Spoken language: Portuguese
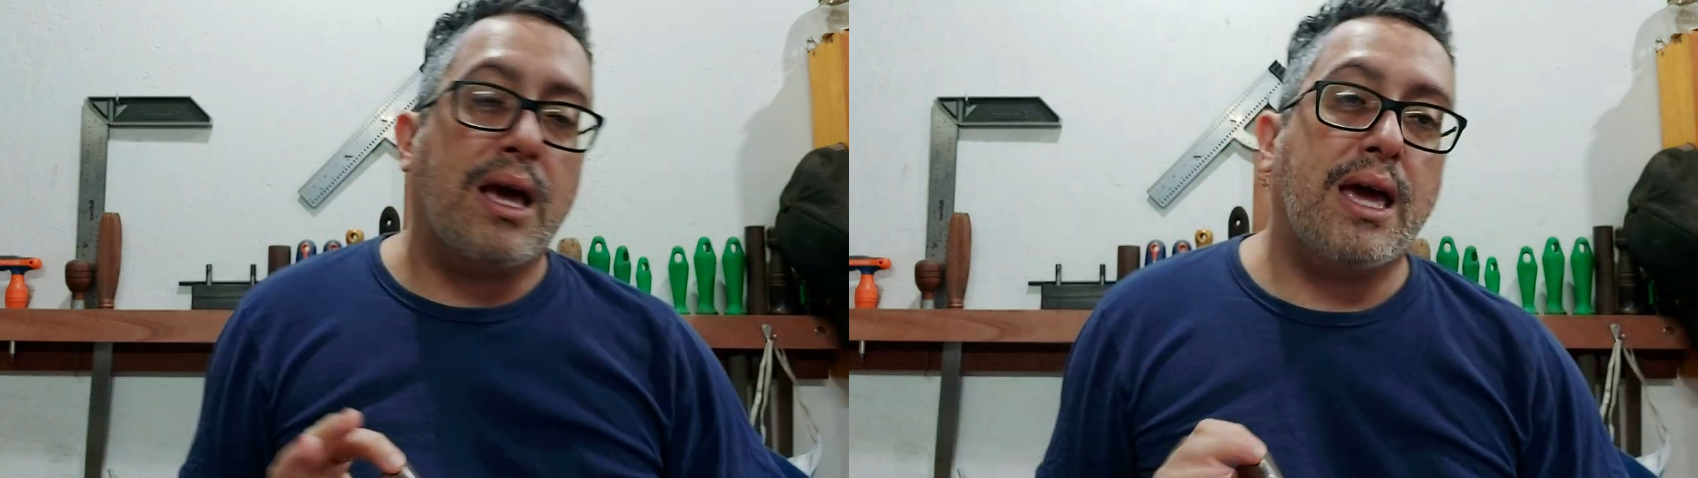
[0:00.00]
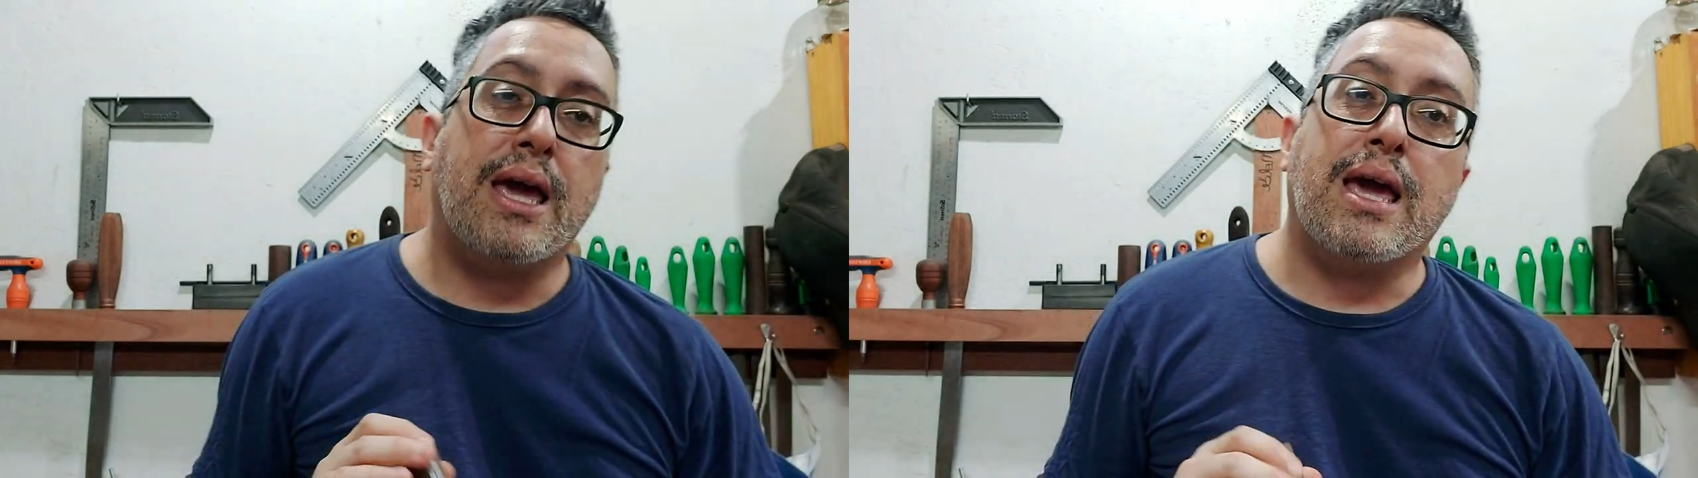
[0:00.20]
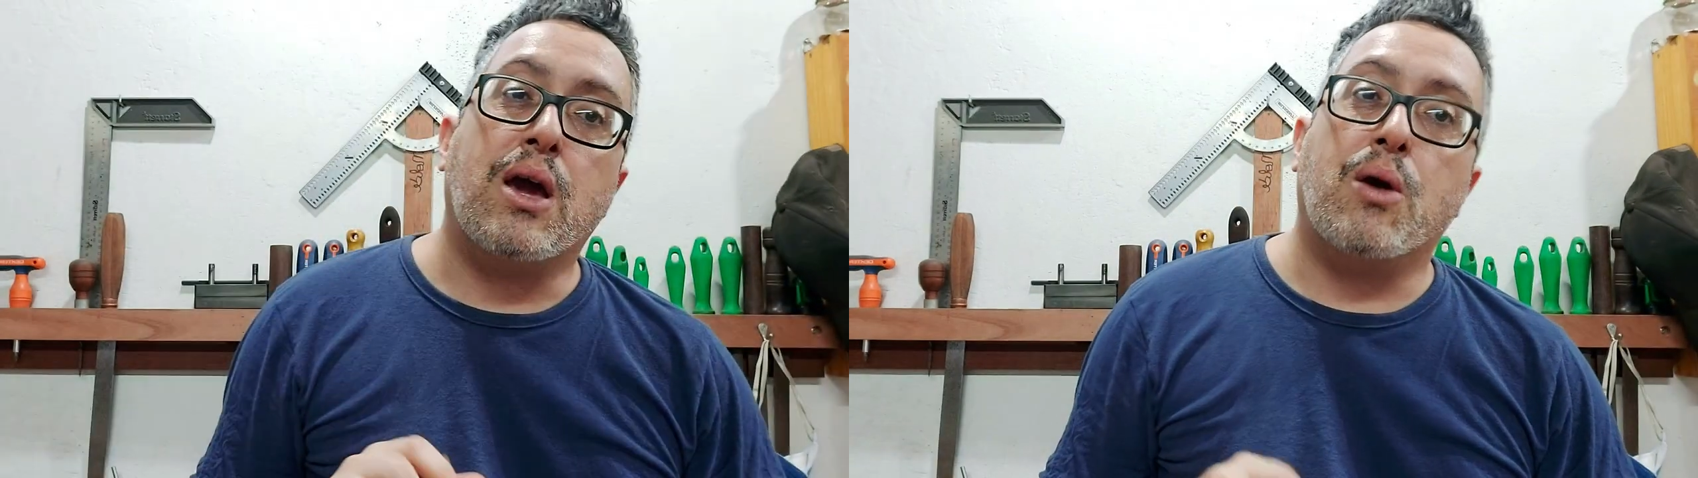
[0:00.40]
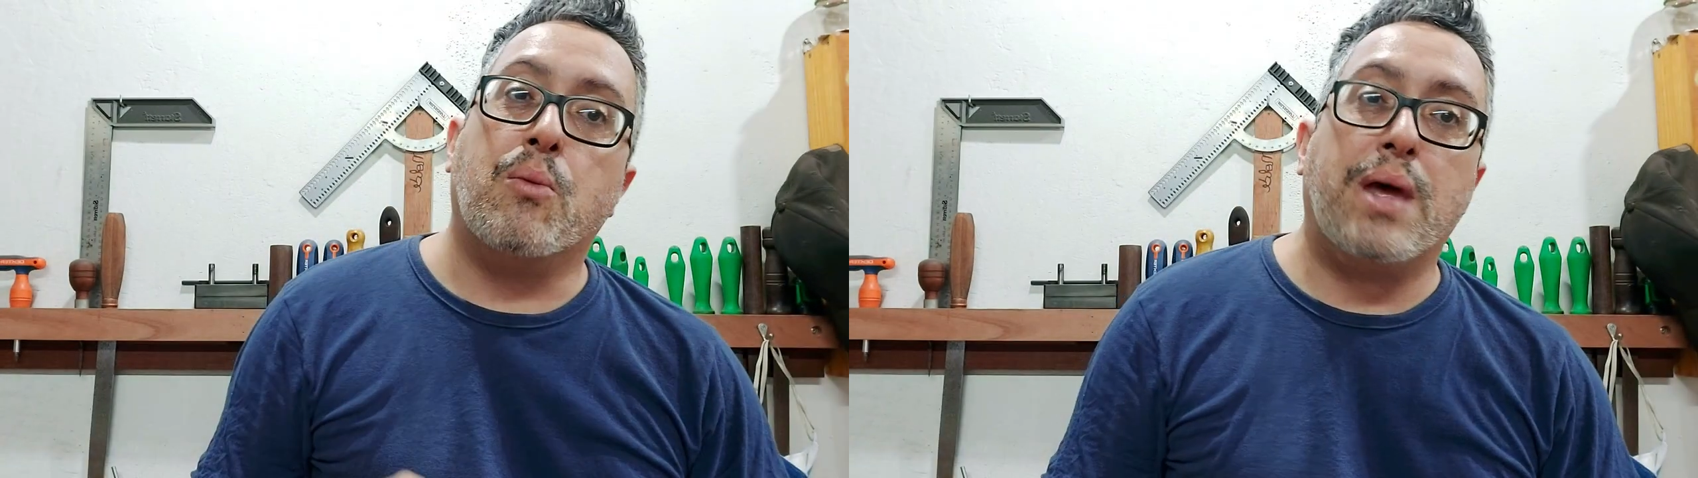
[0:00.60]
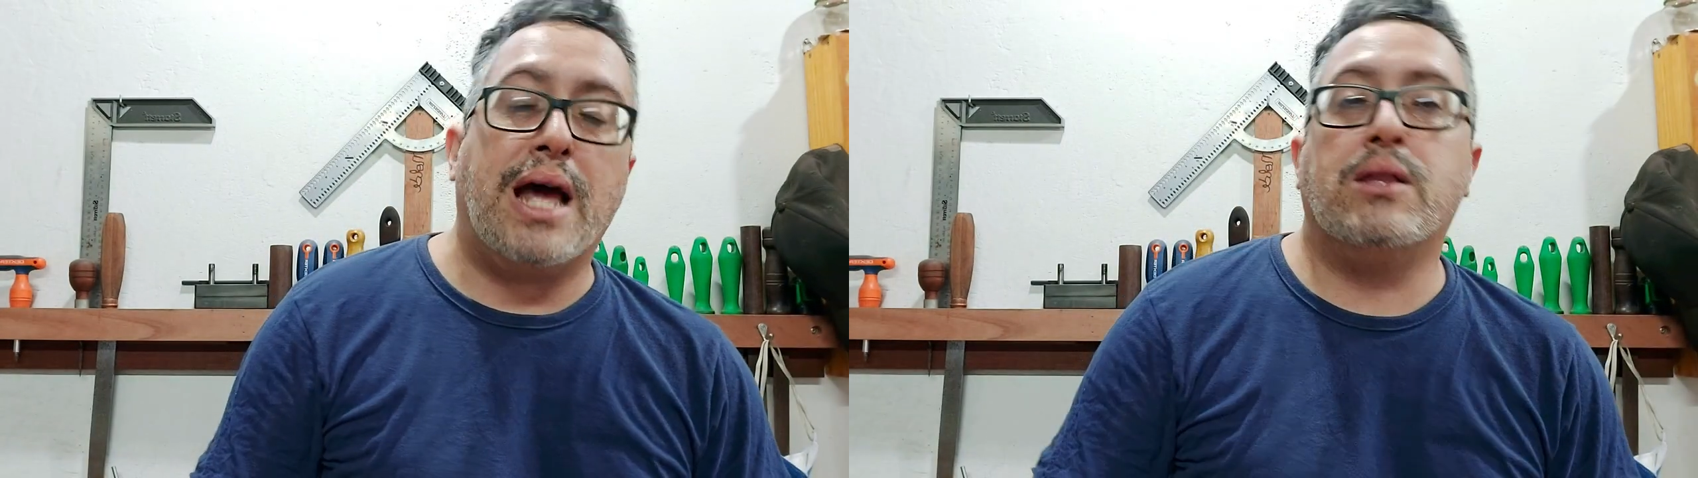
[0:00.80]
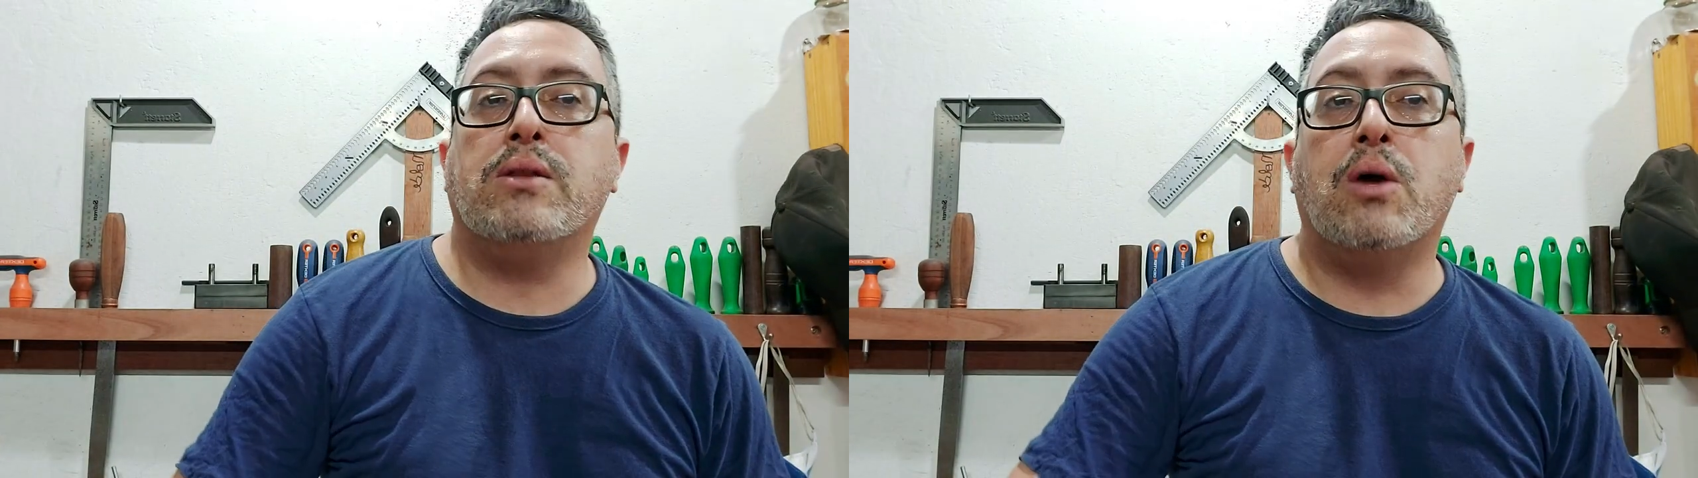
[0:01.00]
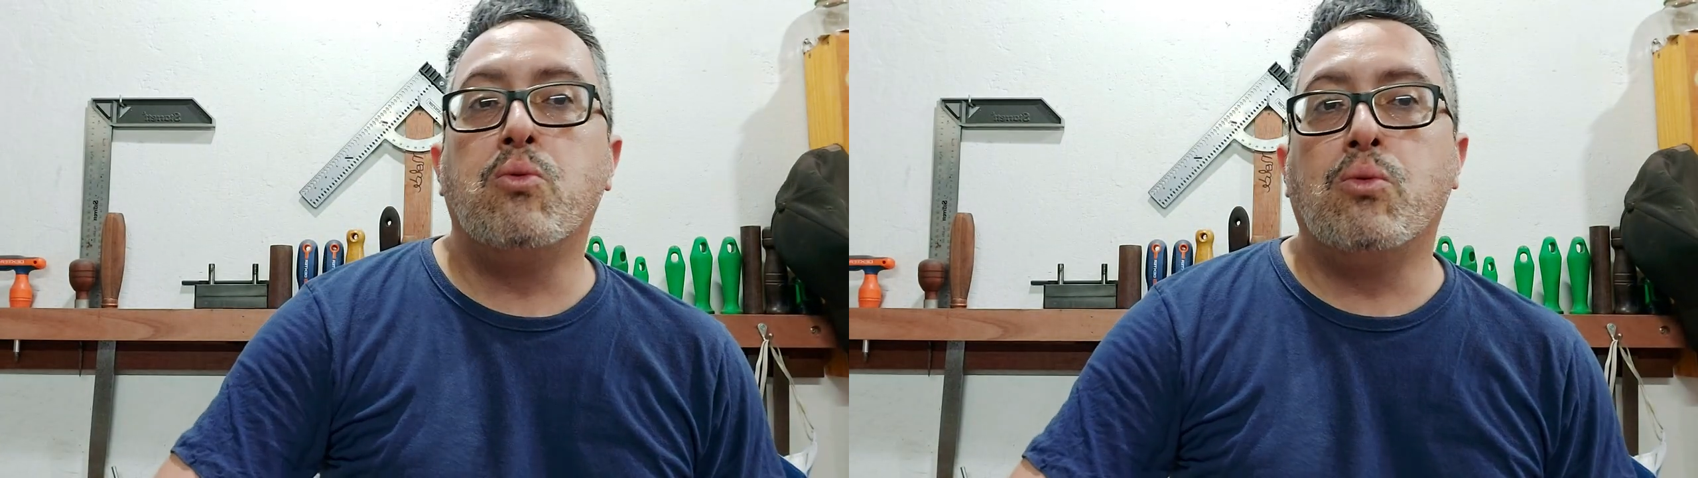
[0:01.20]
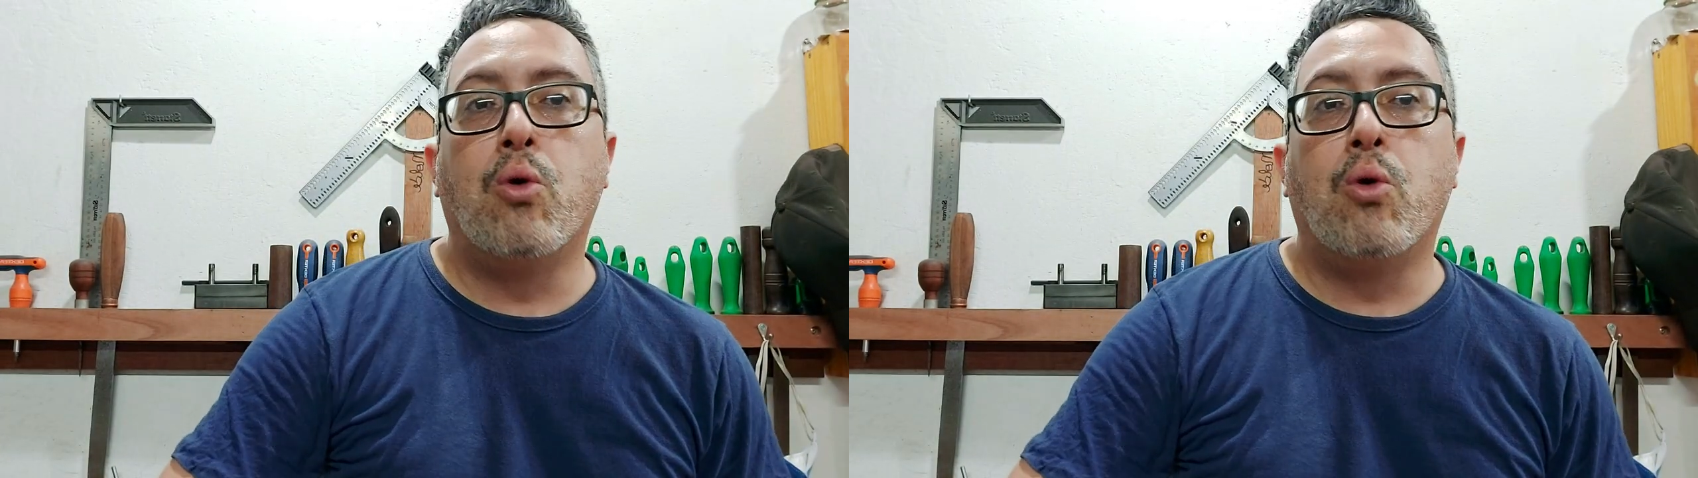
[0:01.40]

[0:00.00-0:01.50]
é, o Berardo não